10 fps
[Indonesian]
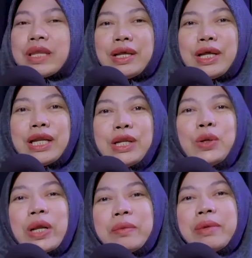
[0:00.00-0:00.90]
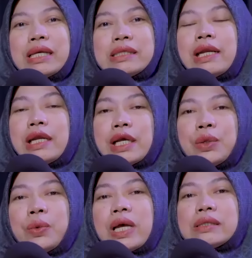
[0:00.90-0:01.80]
uh, ini luar biasa. Dan yang
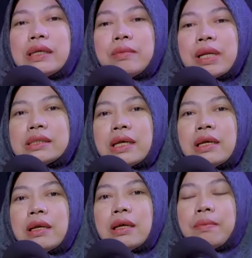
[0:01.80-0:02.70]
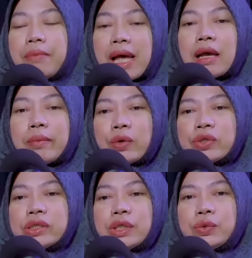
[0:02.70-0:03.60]
kedua saya merasa Mahkamah
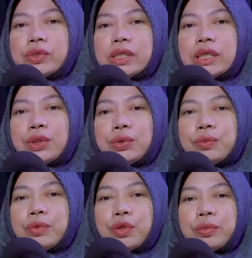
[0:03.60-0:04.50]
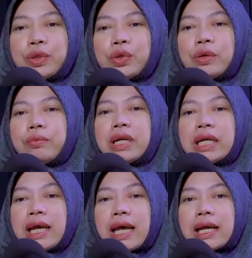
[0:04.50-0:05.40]
Konstitusi itu betul-betul
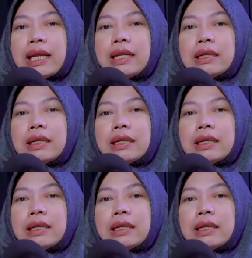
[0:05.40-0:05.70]
menegakkan